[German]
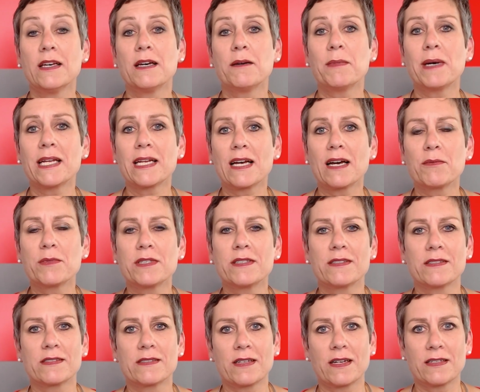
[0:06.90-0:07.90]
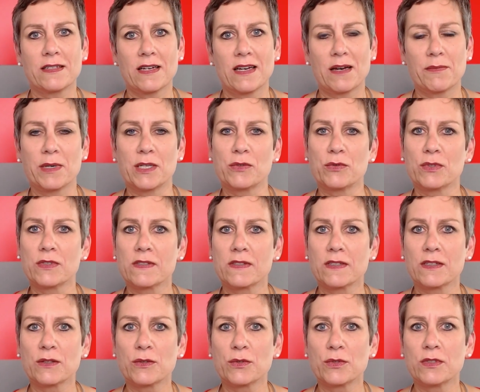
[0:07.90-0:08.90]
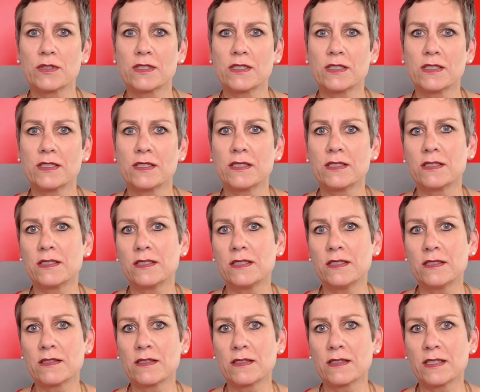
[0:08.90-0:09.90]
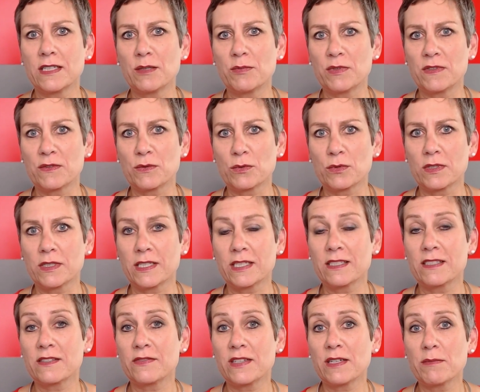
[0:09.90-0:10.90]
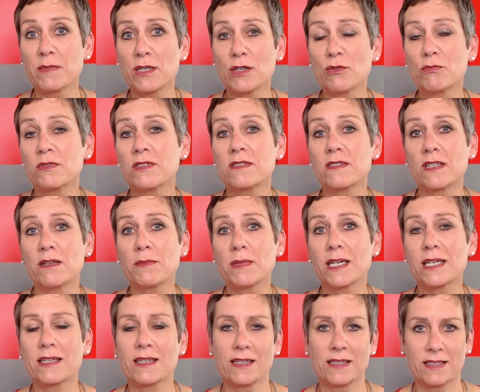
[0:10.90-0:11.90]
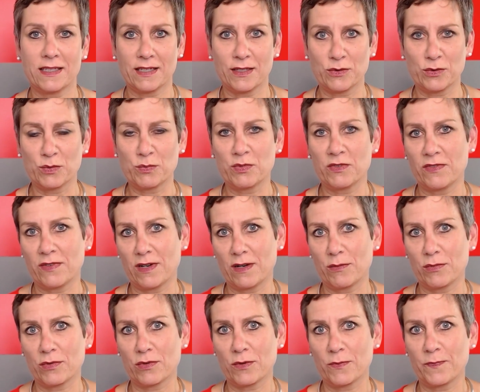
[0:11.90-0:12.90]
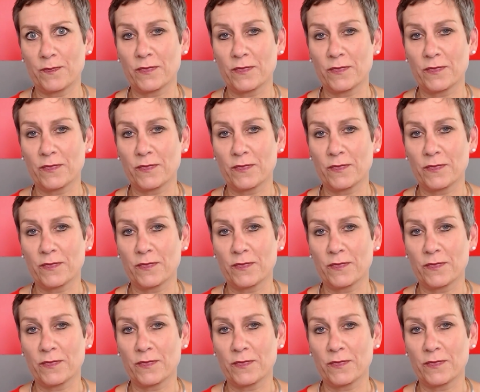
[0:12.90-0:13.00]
Mein Name ist Tanja Hermann-Hurzig und in dieser Episode geht es wie immer um das Thema Karriere und Bewerbung.